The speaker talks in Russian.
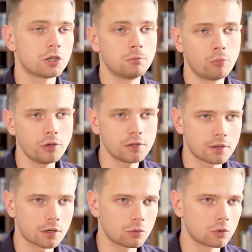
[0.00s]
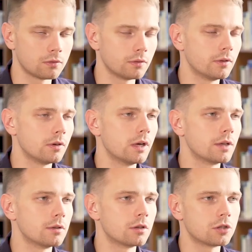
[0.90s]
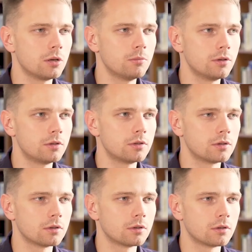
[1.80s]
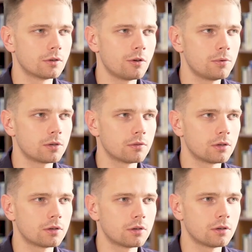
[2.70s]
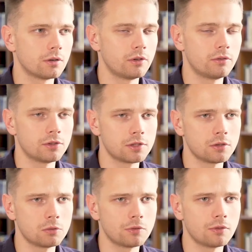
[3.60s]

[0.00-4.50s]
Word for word: гипотеза, которую вы выдвигаете, должна быть, во-первых, верифицируема,